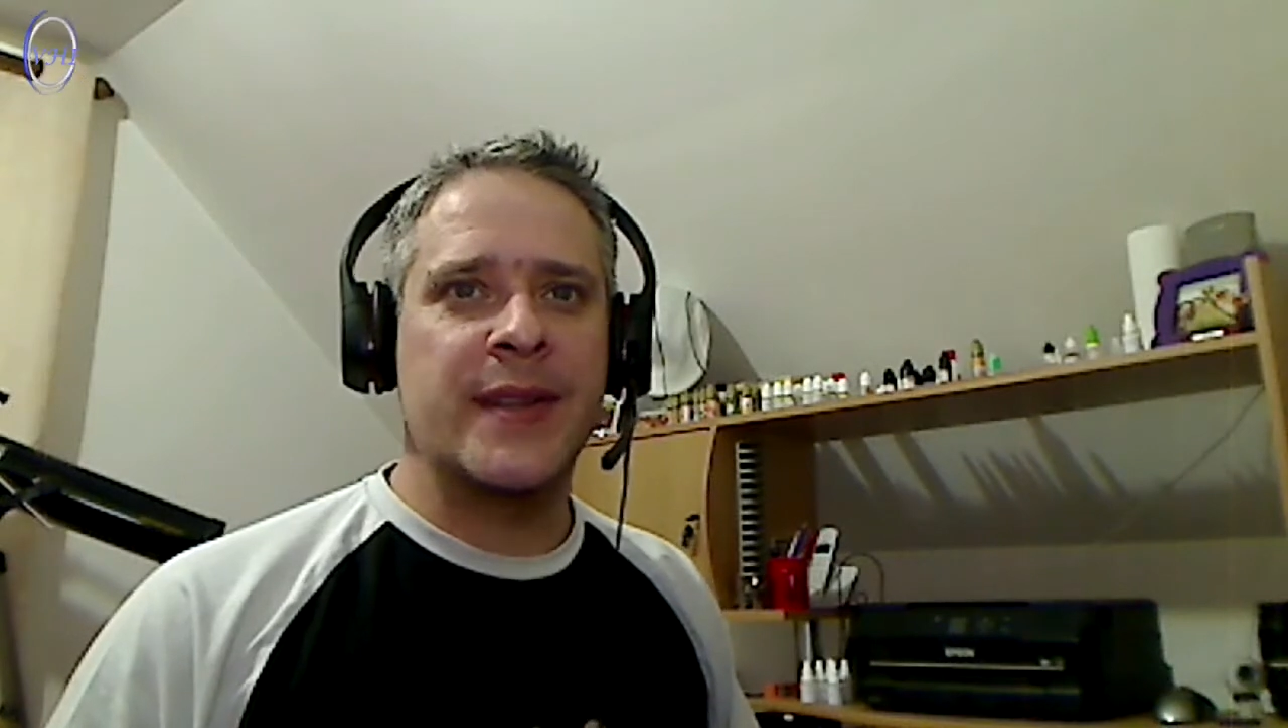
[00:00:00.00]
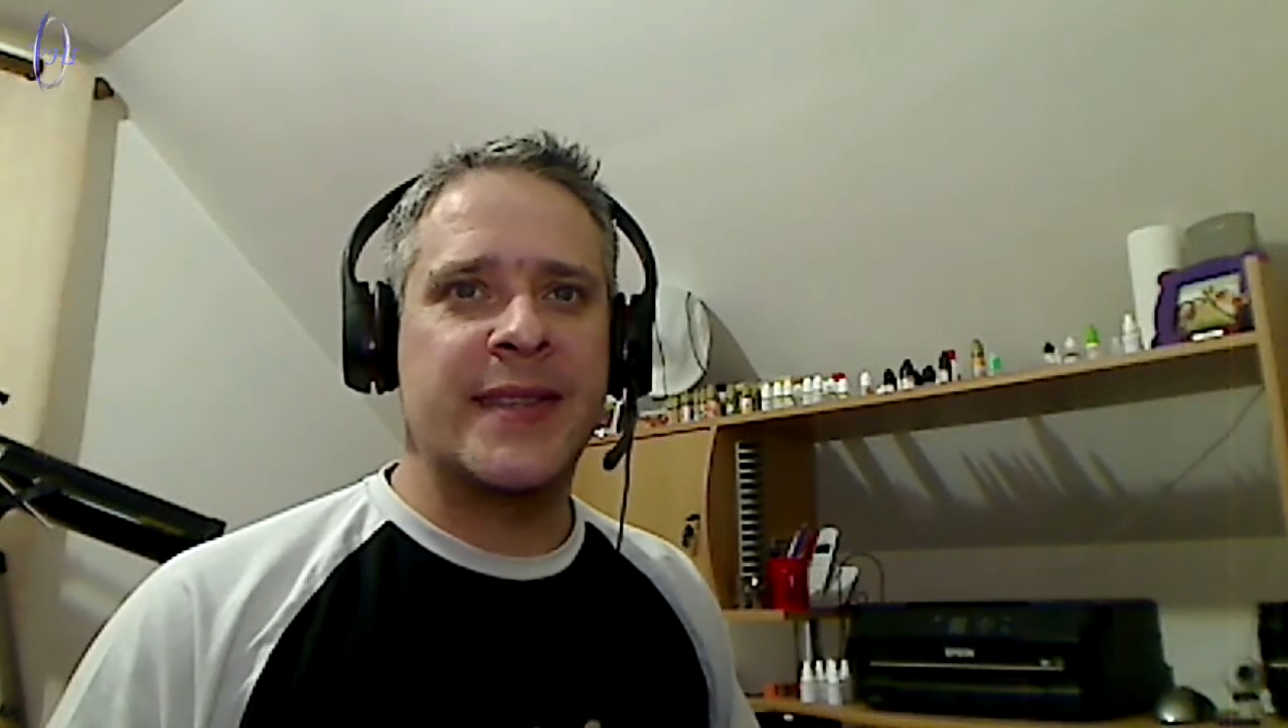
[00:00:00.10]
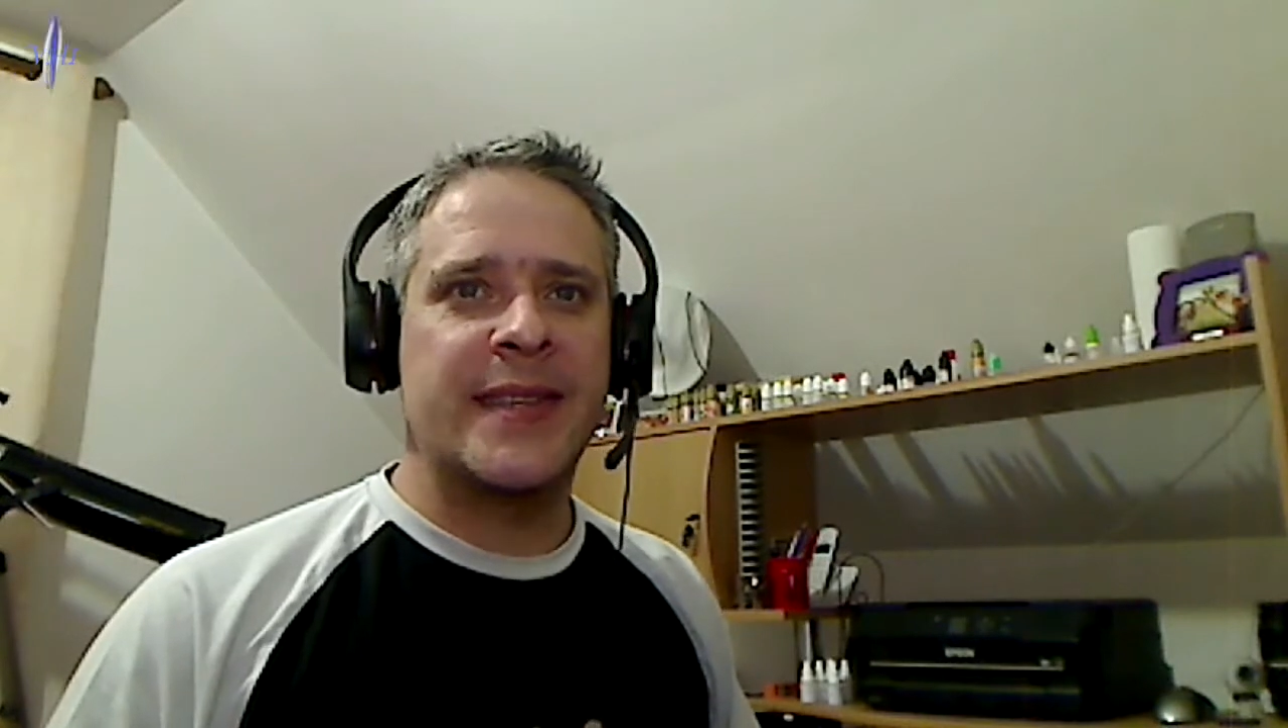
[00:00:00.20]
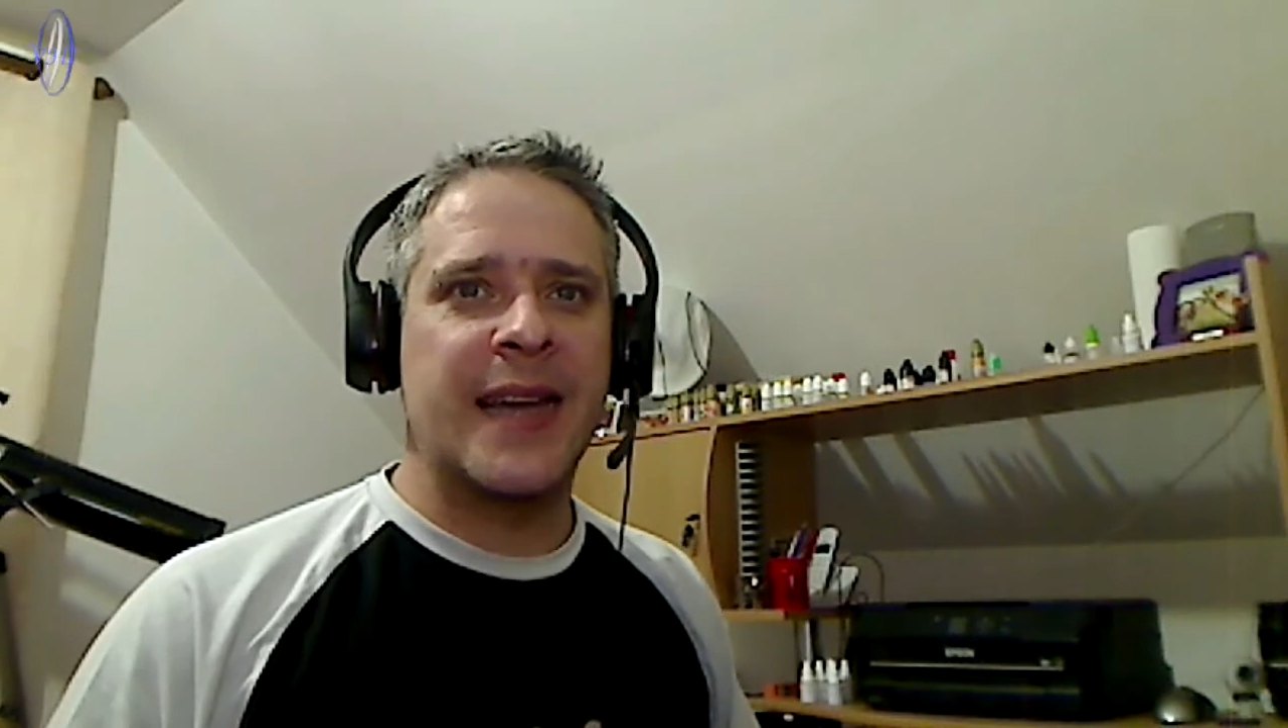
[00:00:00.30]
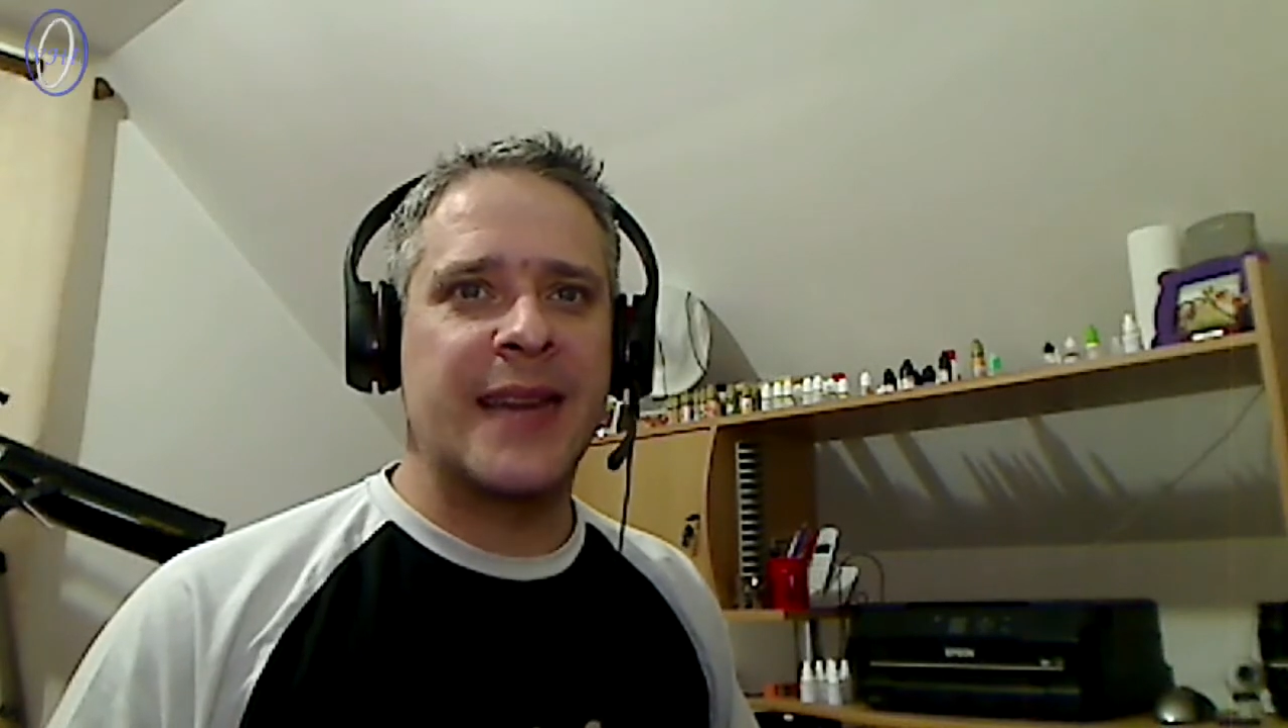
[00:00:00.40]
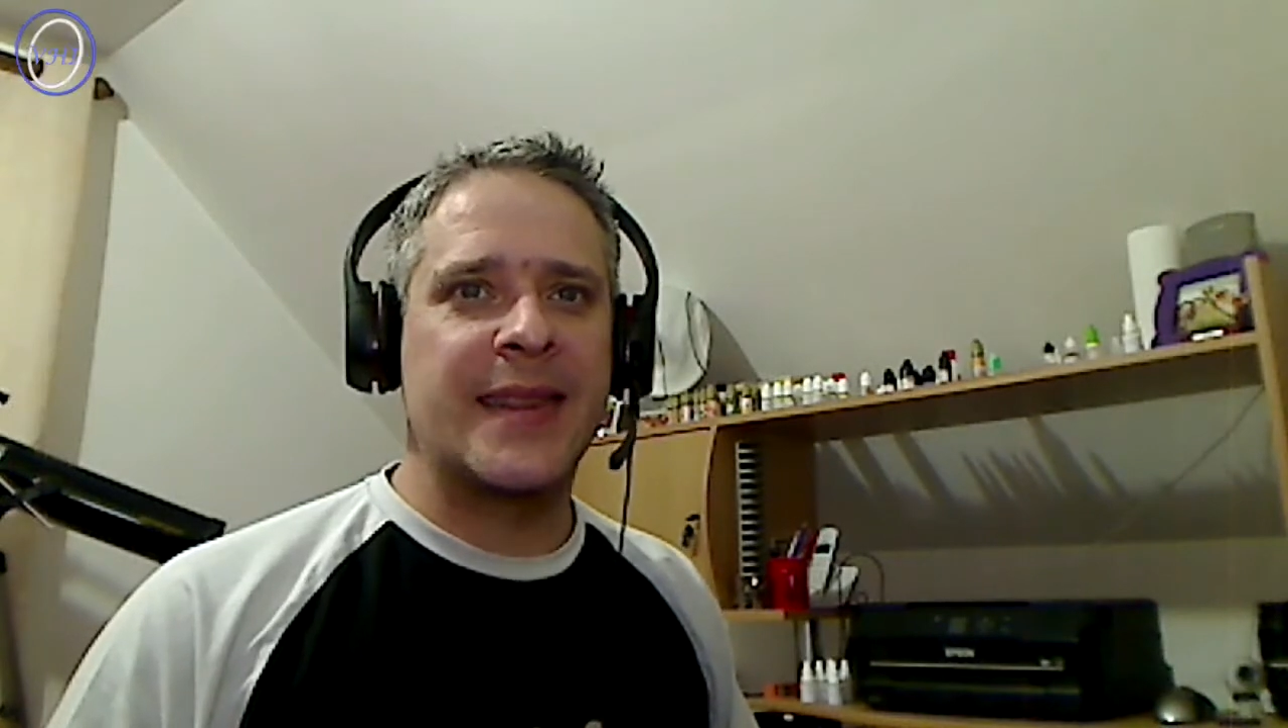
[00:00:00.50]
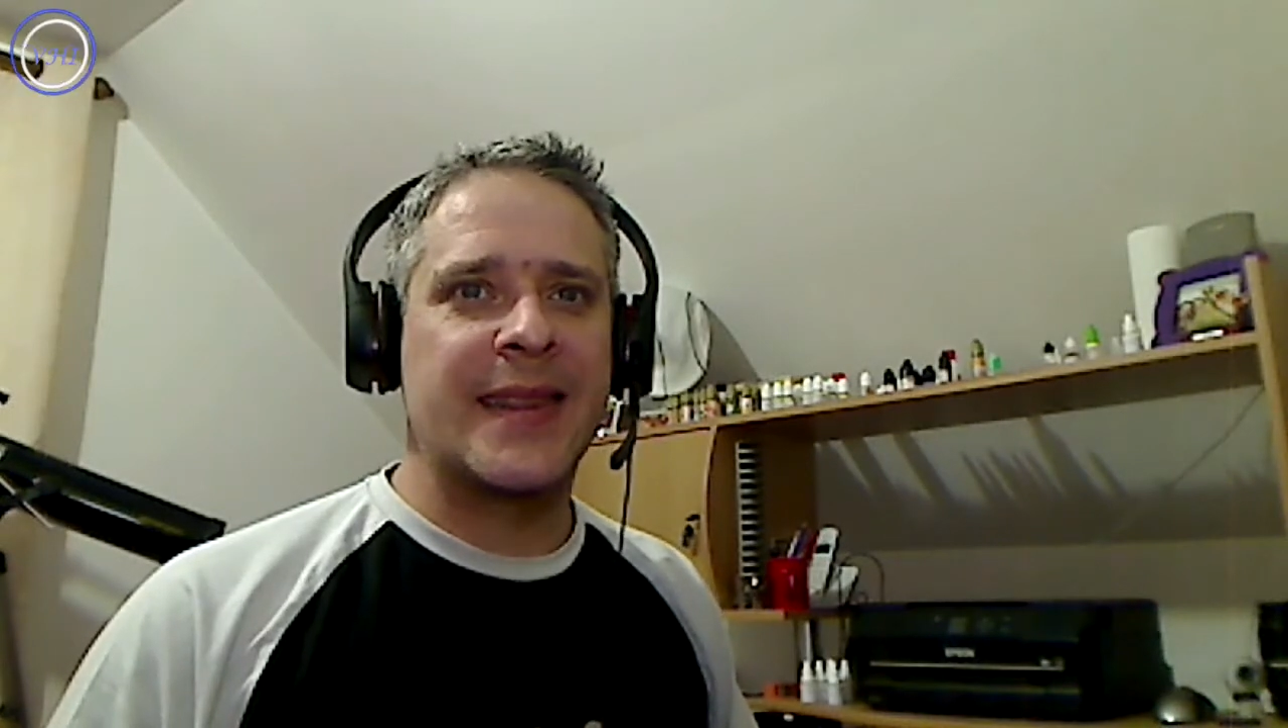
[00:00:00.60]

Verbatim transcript: des cigarettes